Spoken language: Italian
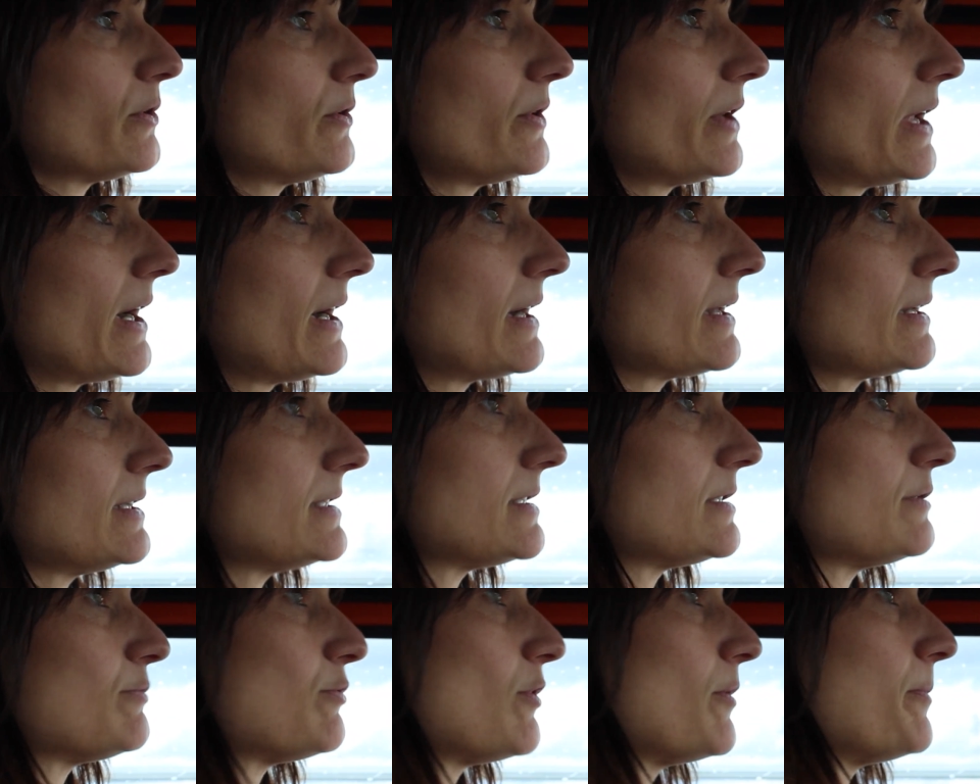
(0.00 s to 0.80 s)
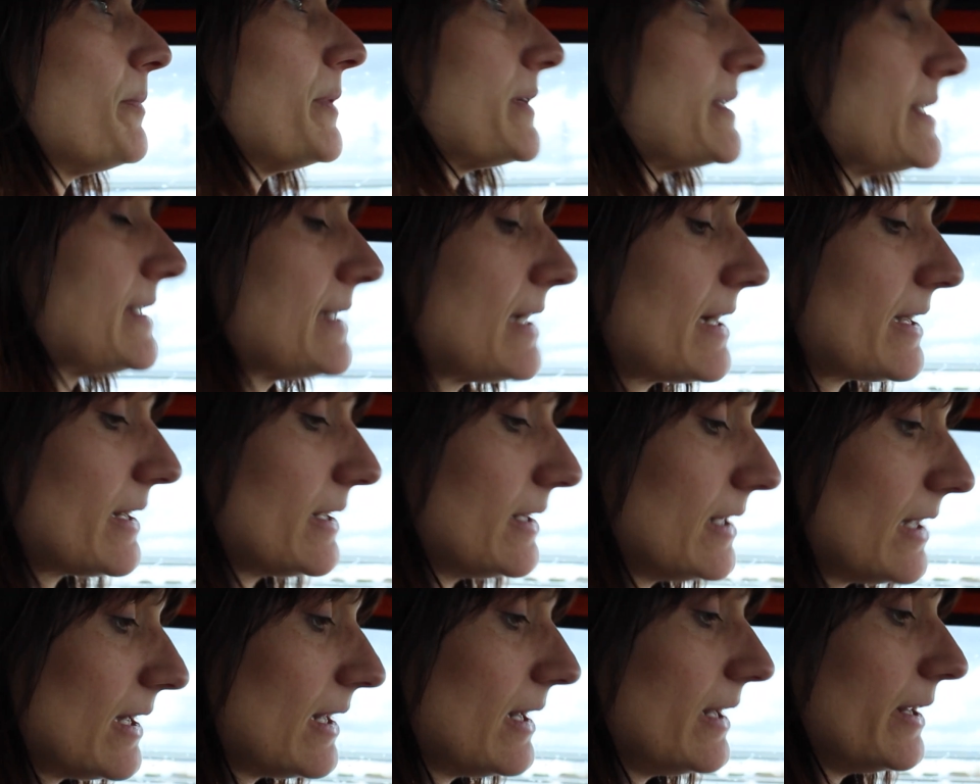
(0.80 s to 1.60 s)
h si può
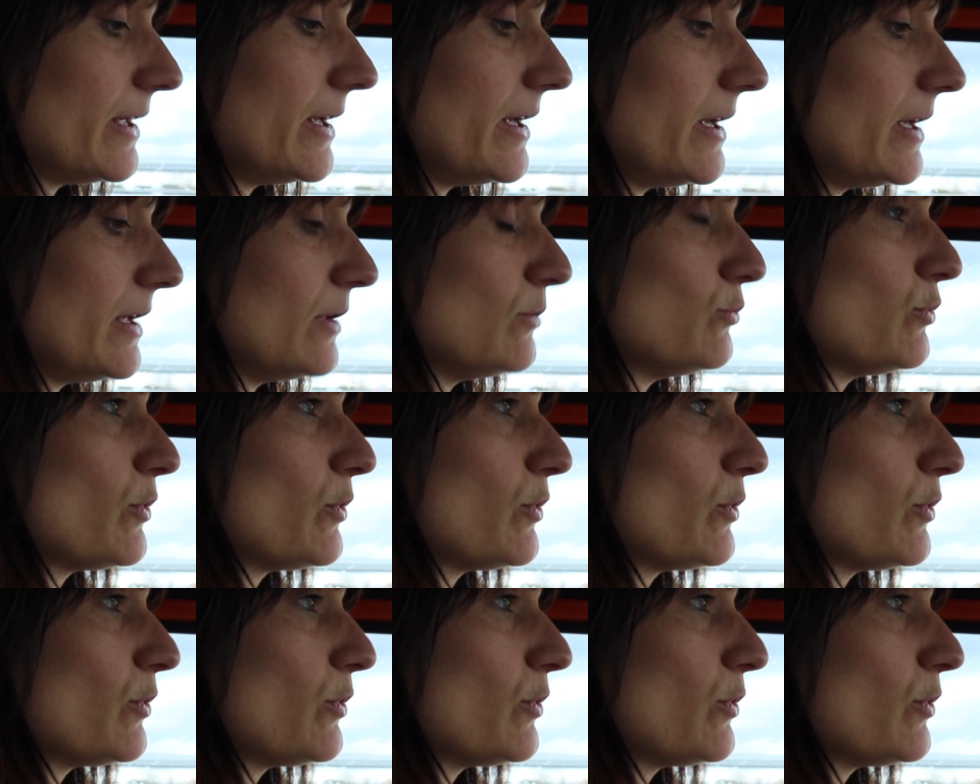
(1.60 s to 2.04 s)
passare dalle